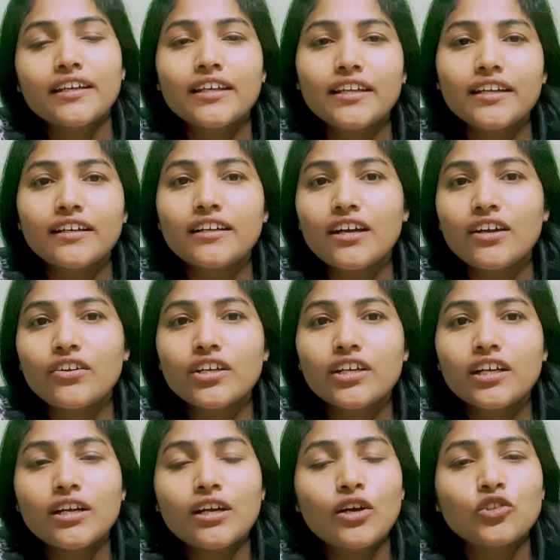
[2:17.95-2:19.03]
కిరణ్ గారు
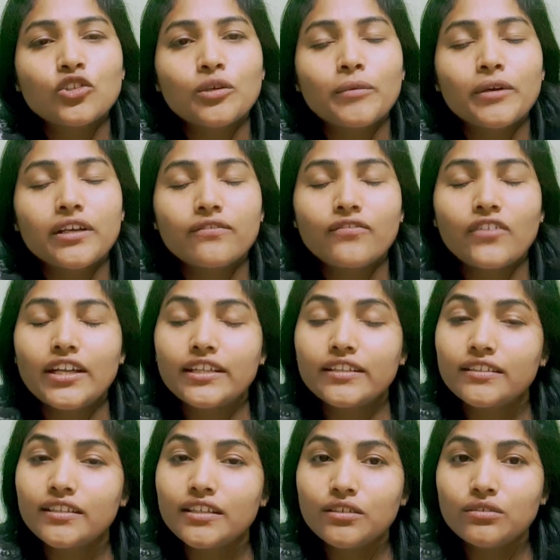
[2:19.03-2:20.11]
ఇంకా గౌతమ్
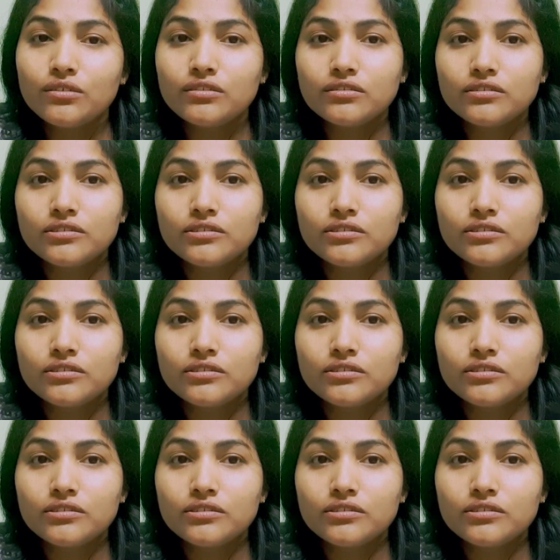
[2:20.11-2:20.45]
వాళ్ళిద్దరూ